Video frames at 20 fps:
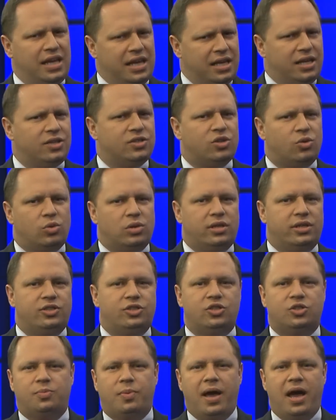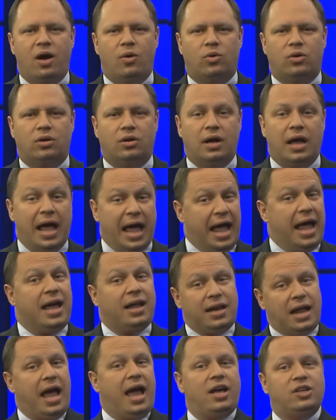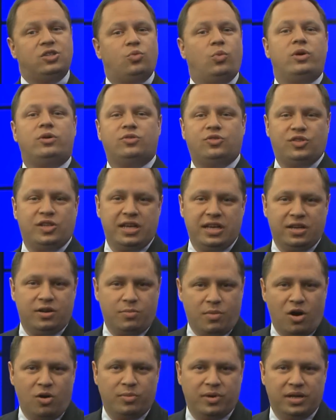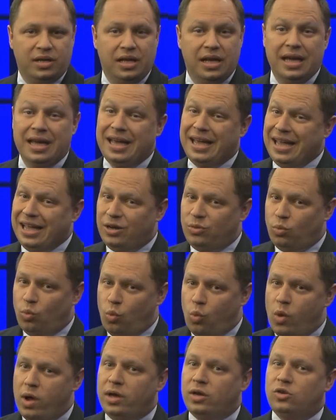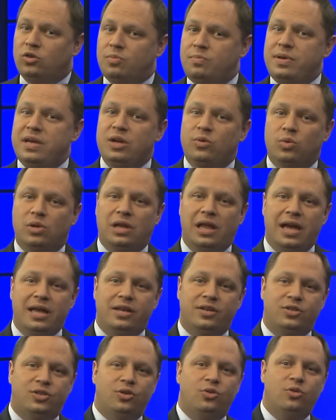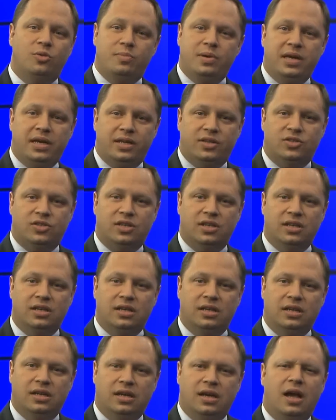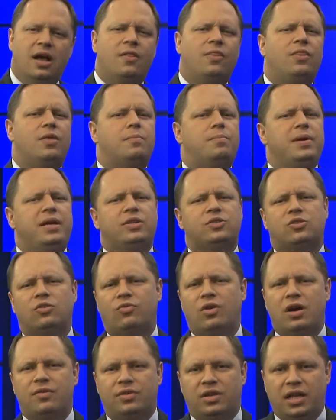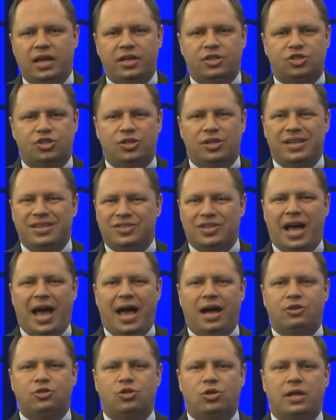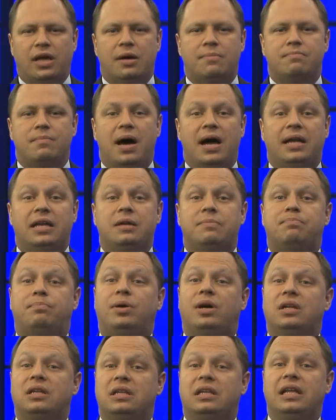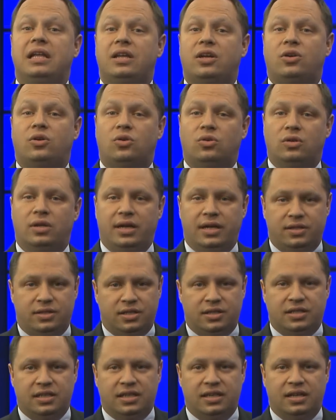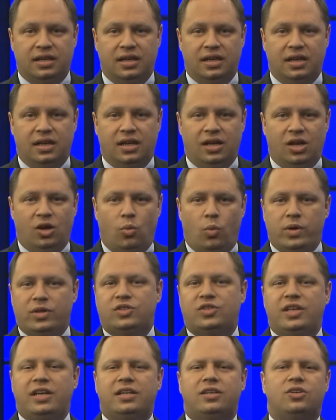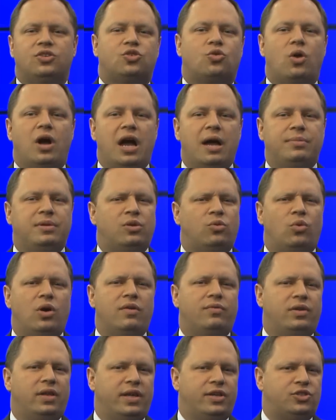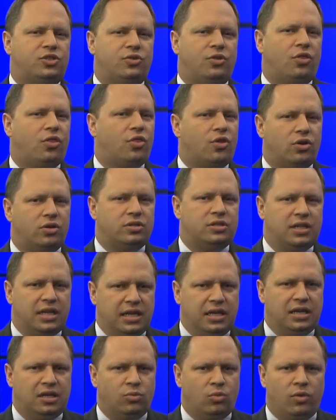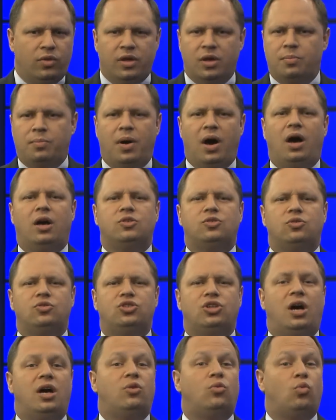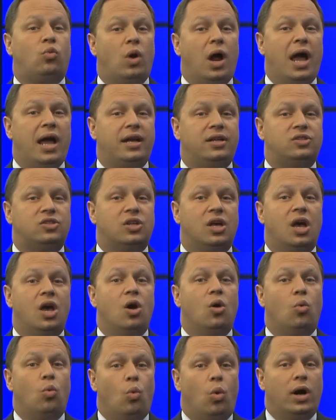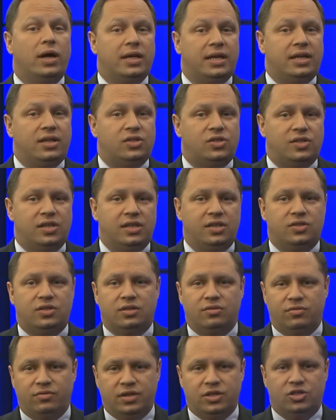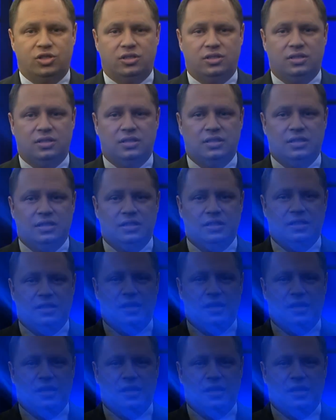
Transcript: es un poder religioso, y como veremos en un momento, estará relacionado con la bestia. La bestia del Apocalipsis es una poderosa entidad política. La veremos descrita en Apocalipsis 13, donde el apóstol Juan enuncia lo que vio en visión.